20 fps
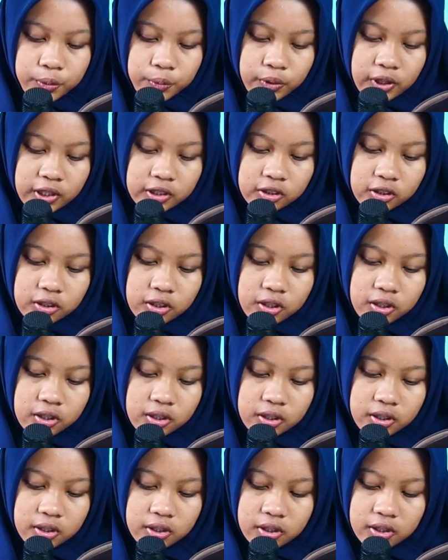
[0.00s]
wa
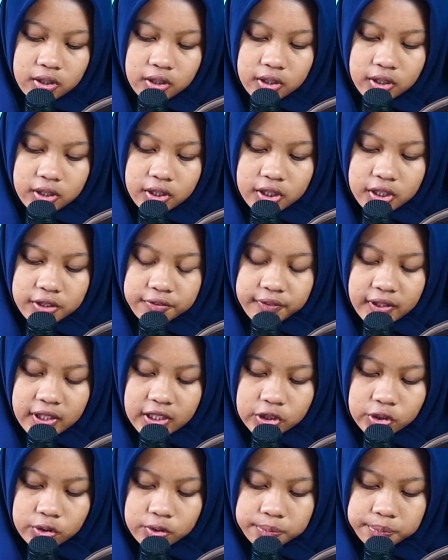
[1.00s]

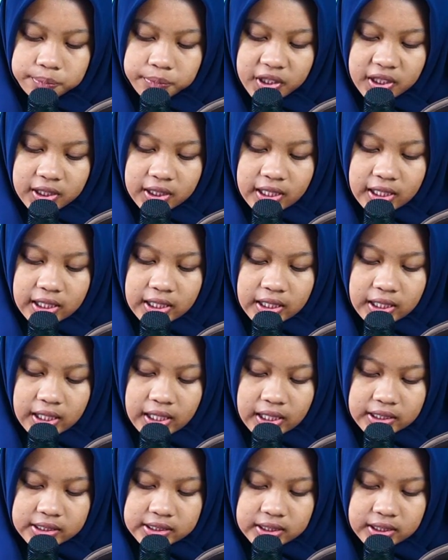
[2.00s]
ta'ifatum minal
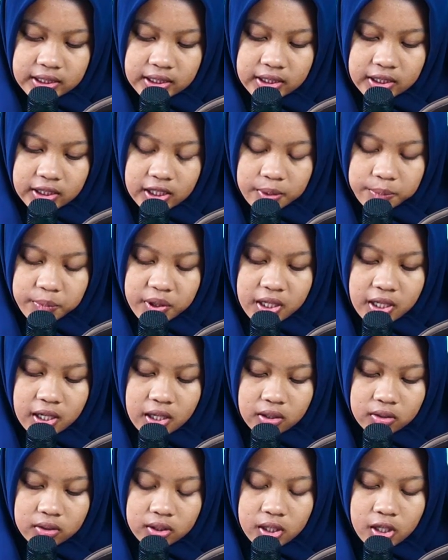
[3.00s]
lazina
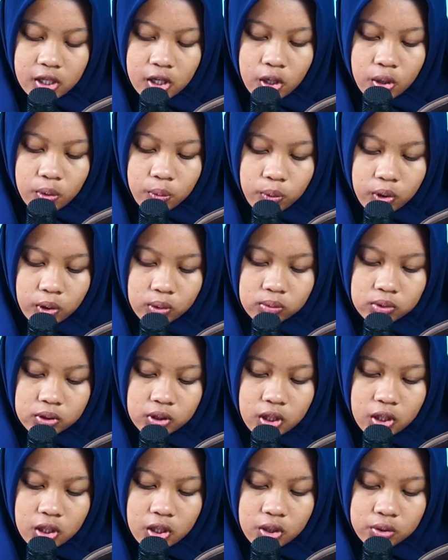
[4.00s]
ma'ak
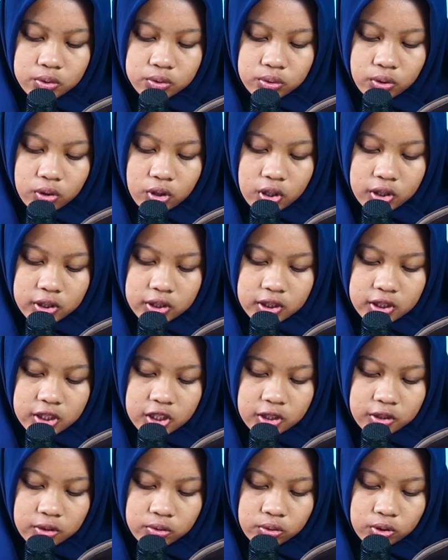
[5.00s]
Wallahu
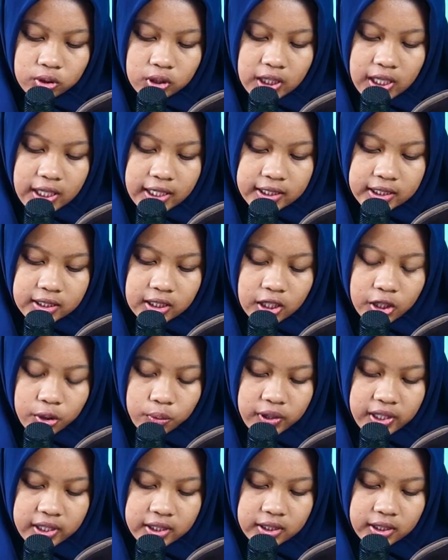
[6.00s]
yuqaddiru
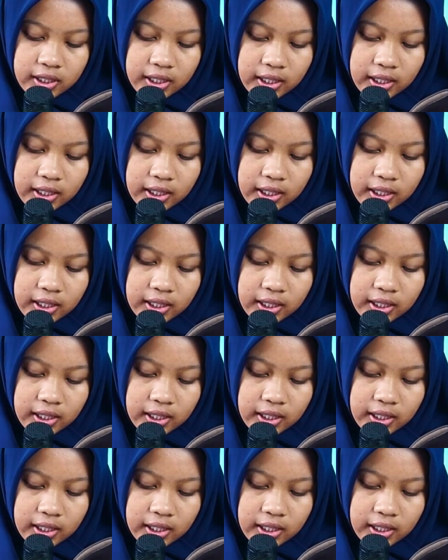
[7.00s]
layla wan